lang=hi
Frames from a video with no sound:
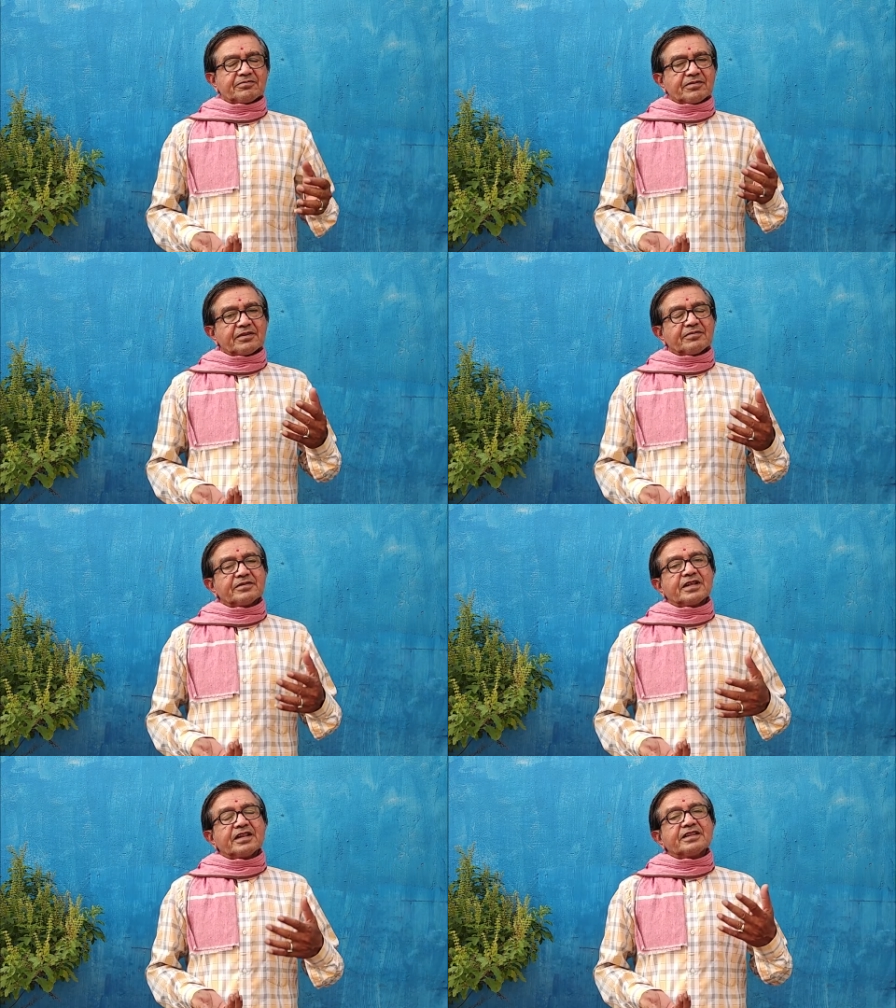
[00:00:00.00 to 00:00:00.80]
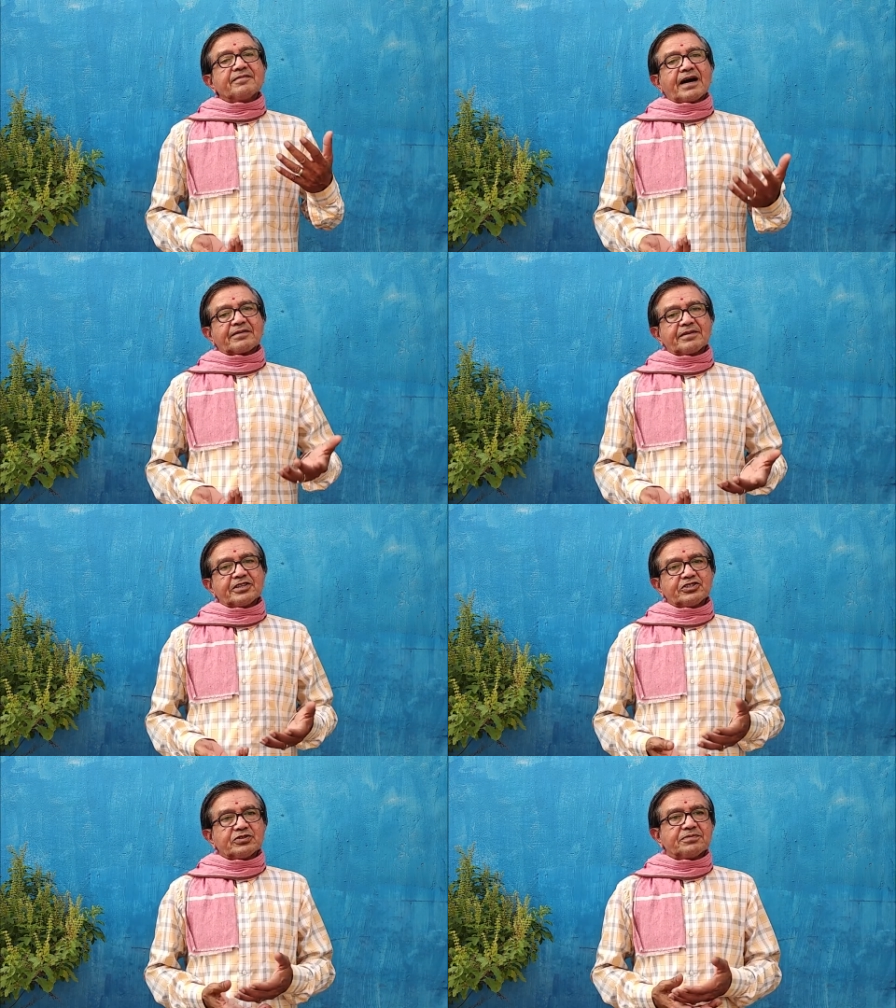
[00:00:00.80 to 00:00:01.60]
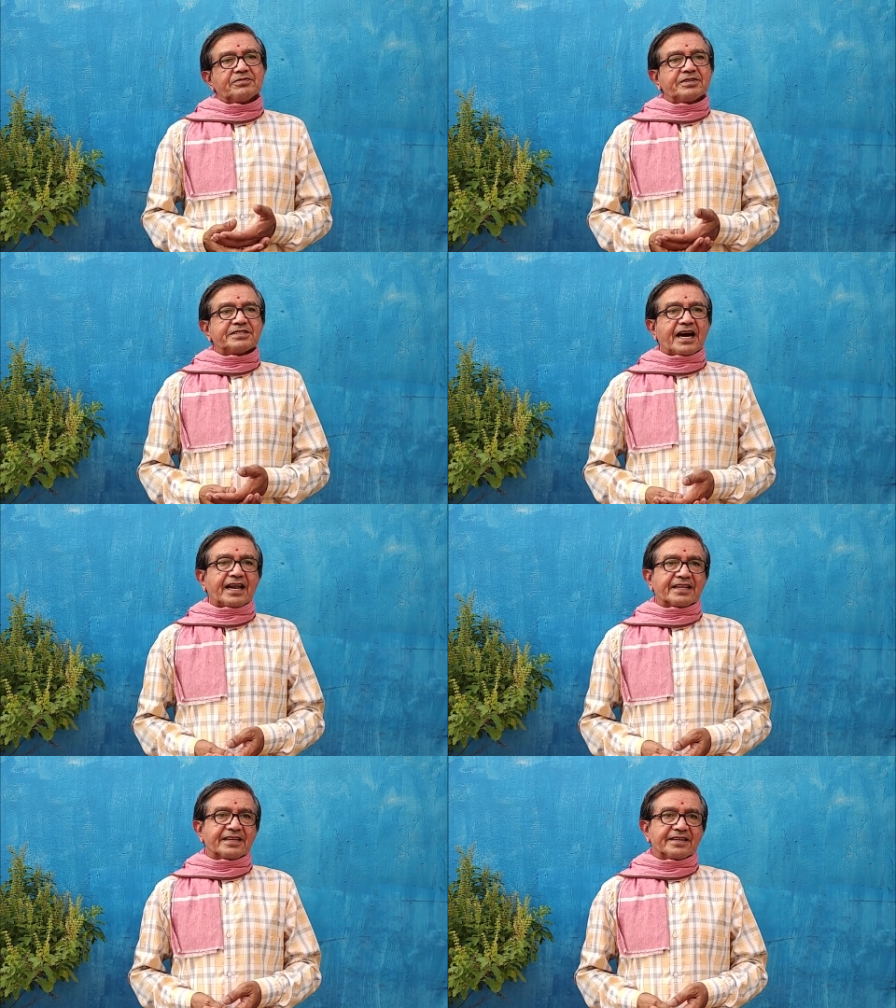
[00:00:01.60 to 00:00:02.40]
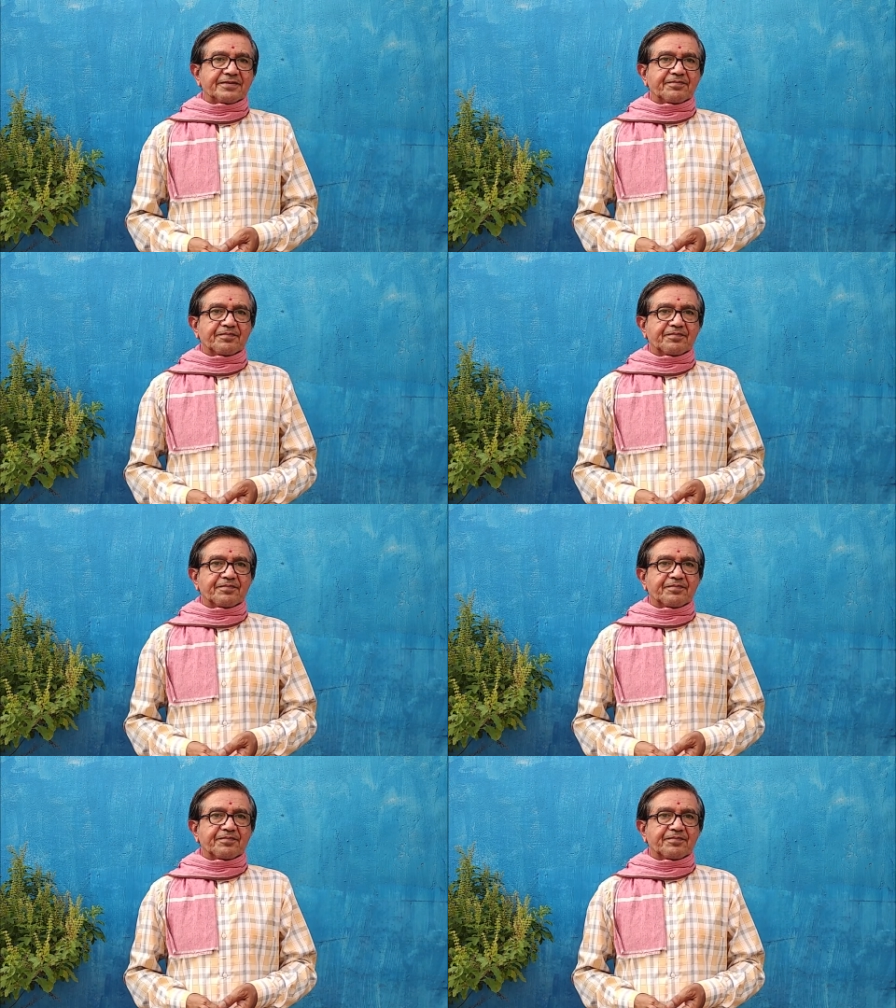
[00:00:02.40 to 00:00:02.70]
मन दिल दिमाग में जो भी विचार आते हैं